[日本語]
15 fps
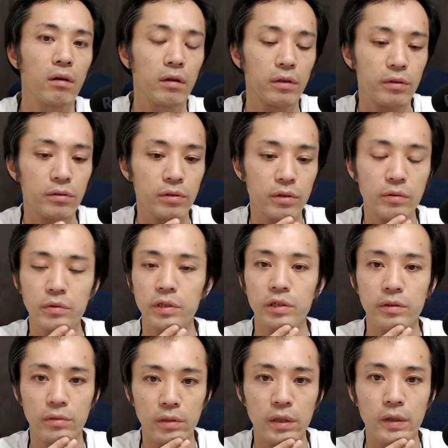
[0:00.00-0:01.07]
いう人で
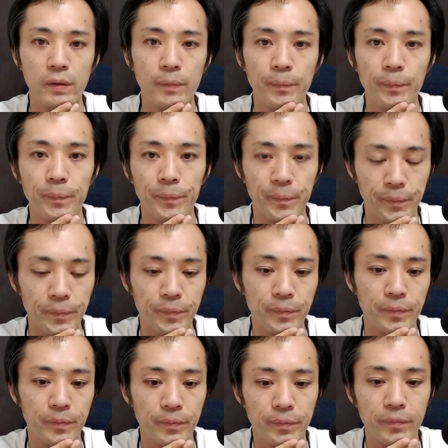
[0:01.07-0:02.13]
すよね。う
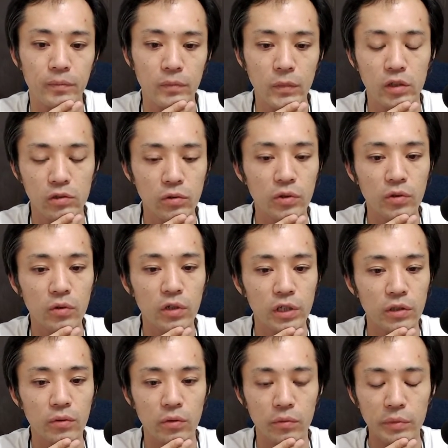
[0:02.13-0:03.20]
ん。だそういう
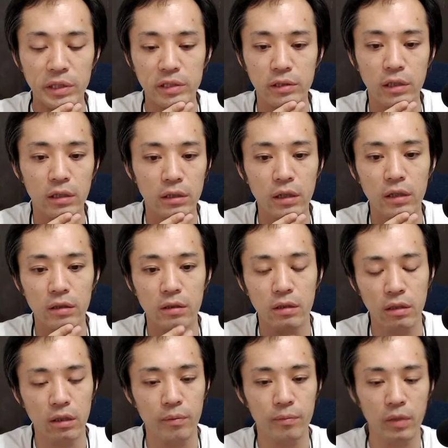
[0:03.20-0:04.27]
人を見つけて、
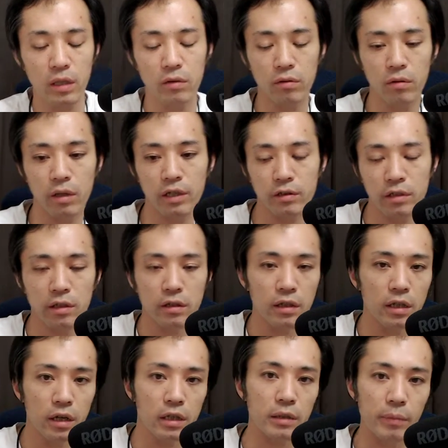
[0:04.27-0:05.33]
T、あの、Excel か
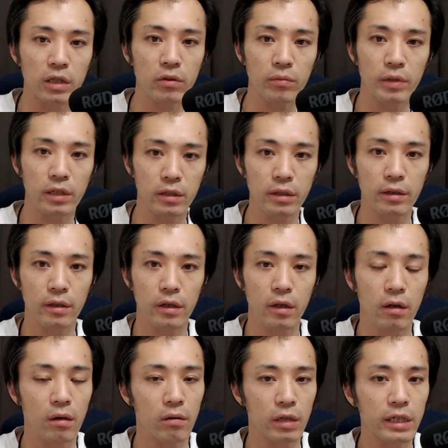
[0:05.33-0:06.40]
なんかにまとめて、
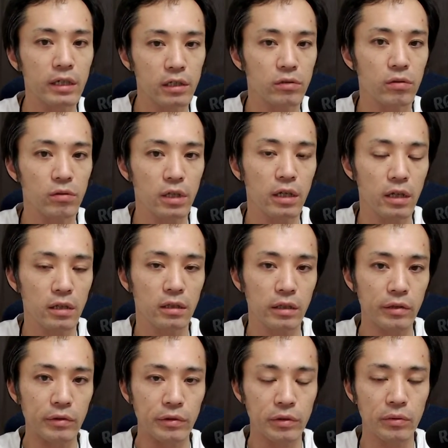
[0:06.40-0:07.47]
いけそうだなって
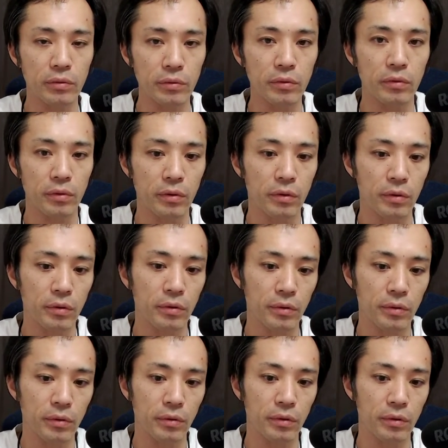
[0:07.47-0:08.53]
いう人を、
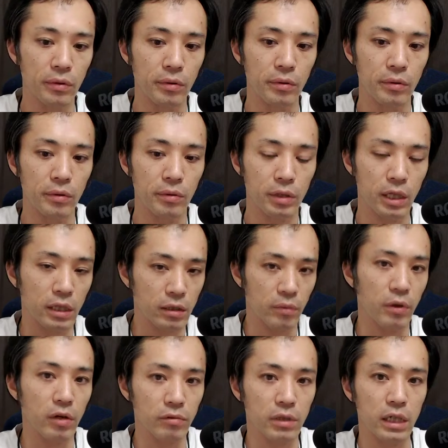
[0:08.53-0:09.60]
やって
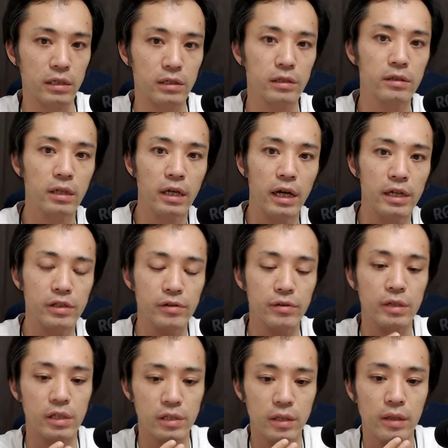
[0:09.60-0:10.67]
もらうって感じですね。外注
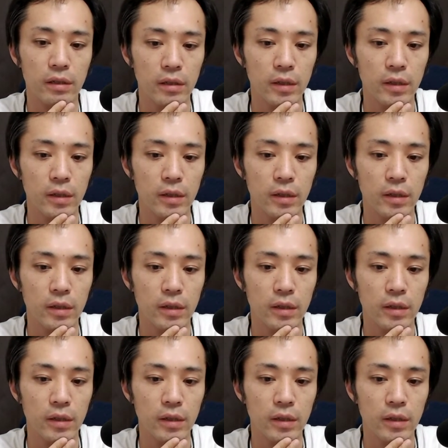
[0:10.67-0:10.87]
化して。